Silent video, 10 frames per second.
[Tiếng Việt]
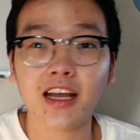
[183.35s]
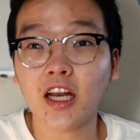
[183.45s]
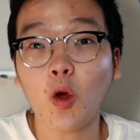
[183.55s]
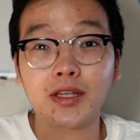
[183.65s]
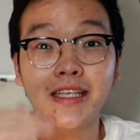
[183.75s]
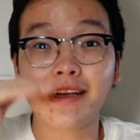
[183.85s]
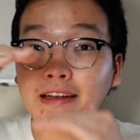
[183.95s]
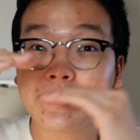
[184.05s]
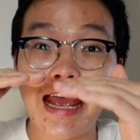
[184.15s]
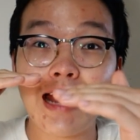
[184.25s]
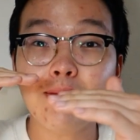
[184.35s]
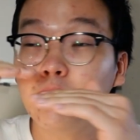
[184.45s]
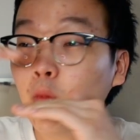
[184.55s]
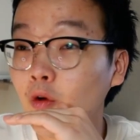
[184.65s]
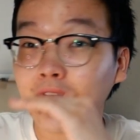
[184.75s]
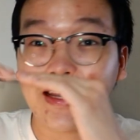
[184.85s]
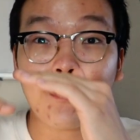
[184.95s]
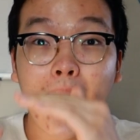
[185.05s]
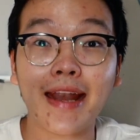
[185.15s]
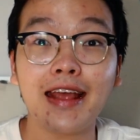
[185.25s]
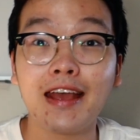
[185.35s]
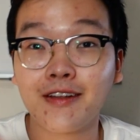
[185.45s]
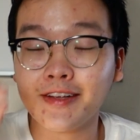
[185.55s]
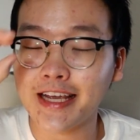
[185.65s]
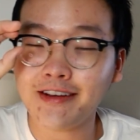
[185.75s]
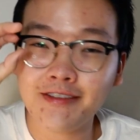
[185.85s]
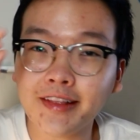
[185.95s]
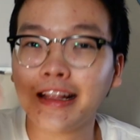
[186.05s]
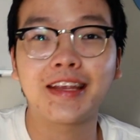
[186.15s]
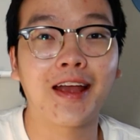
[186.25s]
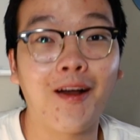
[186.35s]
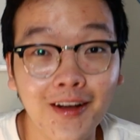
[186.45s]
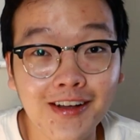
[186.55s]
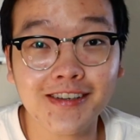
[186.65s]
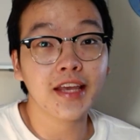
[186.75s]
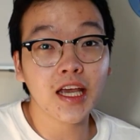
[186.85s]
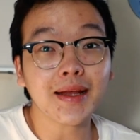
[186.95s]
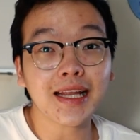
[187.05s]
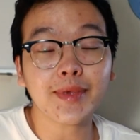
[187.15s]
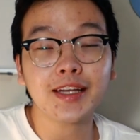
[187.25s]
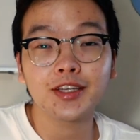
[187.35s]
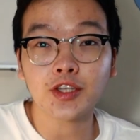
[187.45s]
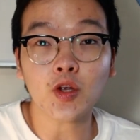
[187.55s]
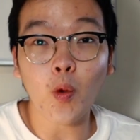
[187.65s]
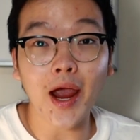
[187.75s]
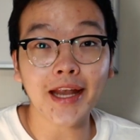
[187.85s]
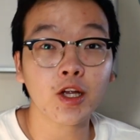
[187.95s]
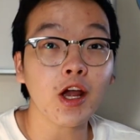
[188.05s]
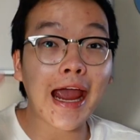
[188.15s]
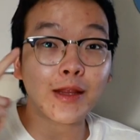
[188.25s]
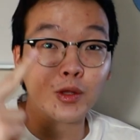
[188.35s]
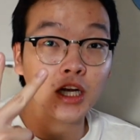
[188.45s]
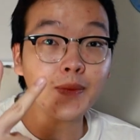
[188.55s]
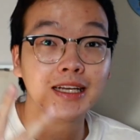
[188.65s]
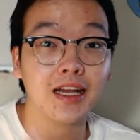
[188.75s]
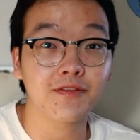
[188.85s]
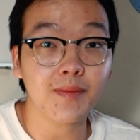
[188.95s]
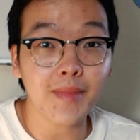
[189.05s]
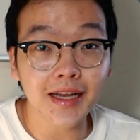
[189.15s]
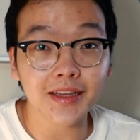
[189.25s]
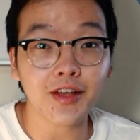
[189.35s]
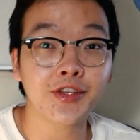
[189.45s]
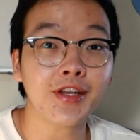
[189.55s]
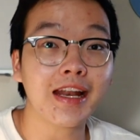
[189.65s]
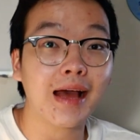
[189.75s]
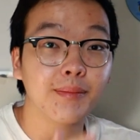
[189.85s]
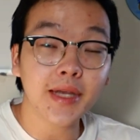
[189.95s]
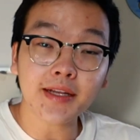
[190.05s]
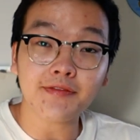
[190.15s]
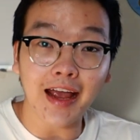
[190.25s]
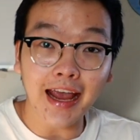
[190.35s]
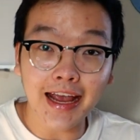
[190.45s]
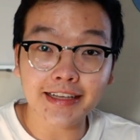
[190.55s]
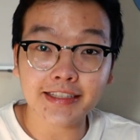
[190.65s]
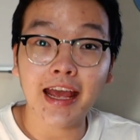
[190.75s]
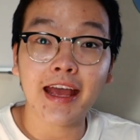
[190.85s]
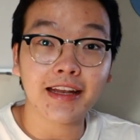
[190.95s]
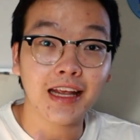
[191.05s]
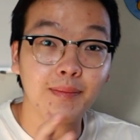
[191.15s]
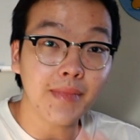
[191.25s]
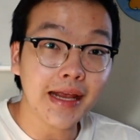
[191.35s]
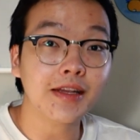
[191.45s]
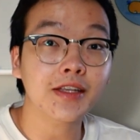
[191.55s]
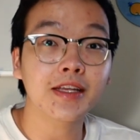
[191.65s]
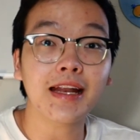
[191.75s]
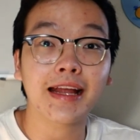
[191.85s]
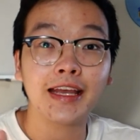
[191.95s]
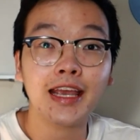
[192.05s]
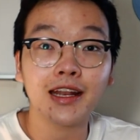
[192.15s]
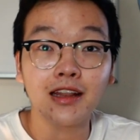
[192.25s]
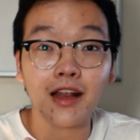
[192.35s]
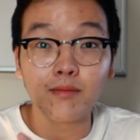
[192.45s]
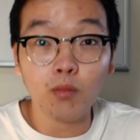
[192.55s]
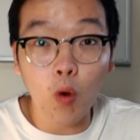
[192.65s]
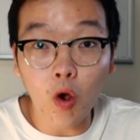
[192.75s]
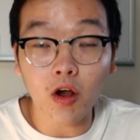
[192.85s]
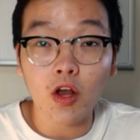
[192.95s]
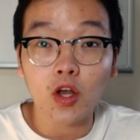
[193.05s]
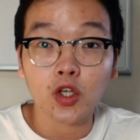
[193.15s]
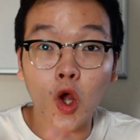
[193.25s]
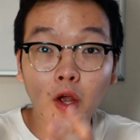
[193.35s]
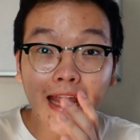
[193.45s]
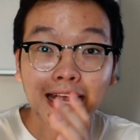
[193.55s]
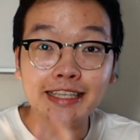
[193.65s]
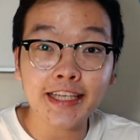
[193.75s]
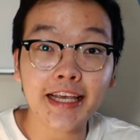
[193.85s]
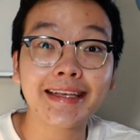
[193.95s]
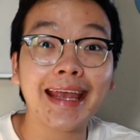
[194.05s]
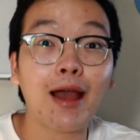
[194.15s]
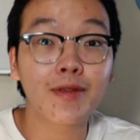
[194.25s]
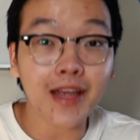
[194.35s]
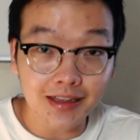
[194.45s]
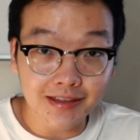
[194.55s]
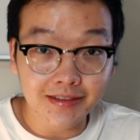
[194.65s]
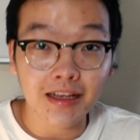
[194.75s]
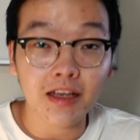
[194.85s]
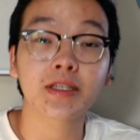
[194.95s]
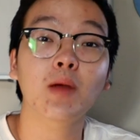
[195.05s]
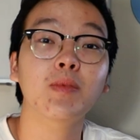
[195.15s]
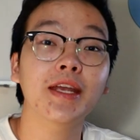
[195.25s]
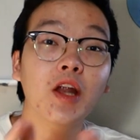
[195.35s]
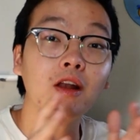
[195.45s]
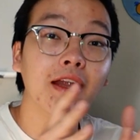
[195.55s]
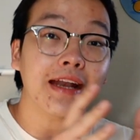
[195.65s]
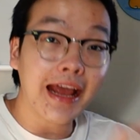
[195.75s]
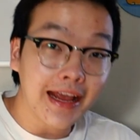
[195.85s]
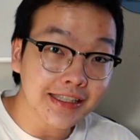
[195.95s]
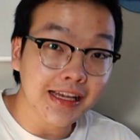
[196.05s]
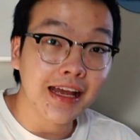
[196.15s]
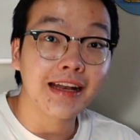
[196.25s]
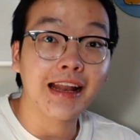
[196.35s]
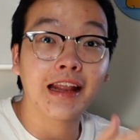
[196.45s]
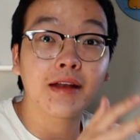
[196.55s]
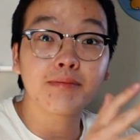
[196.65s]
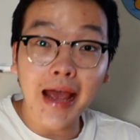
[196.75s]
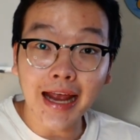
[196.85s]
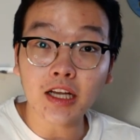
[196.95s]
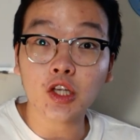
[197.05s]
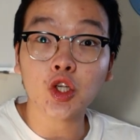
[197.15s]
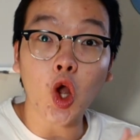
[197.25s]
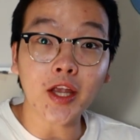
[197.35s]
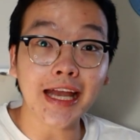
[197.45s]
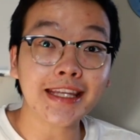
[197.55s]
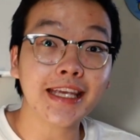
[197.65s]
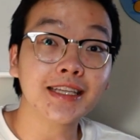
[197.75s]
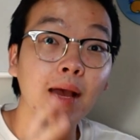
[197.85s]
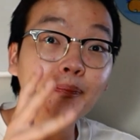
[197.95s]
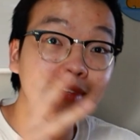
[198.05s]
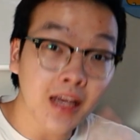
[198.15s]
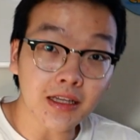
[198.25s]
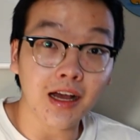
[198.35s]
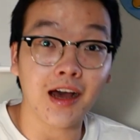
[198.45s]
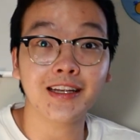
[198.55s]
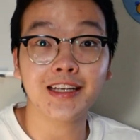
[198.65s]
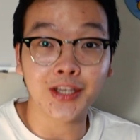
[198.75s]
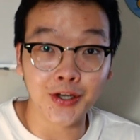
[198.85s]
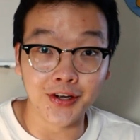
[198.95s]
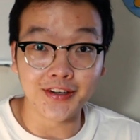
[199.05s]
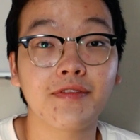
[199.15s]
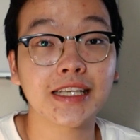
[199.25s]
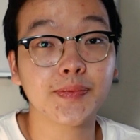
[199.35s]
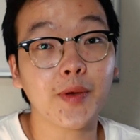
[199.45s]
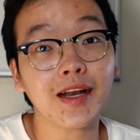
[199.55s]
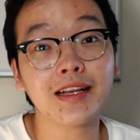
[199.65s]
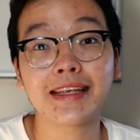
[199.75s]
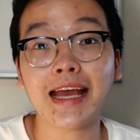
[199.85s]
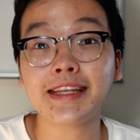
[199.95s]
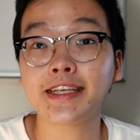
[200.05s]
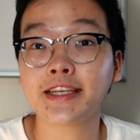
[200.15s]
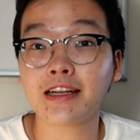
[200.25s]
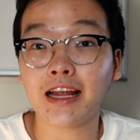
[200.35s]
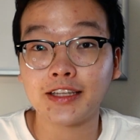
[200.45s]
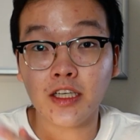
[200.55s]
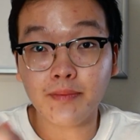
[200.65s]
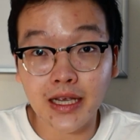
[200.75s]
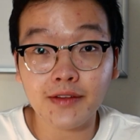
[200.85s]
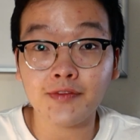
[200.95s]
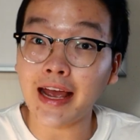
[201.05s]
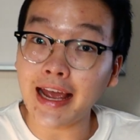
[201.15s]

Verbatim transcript: là cái độ chênh lệch giá mua và giá bán nó sẽ rất là nhỏ khi các bạn tham gia thị trường chứng khoán thì có hai thuật ngữ bạn cần phải biết đó chính là bid và ask thì bid đó chính là thể hiện lệnh mua có giá trị cao nhất trong khi đó lệnh ask là lệch bán có giá trị thấp nhất ở thị trường và spread là giá trị chênh lệch giữa bid và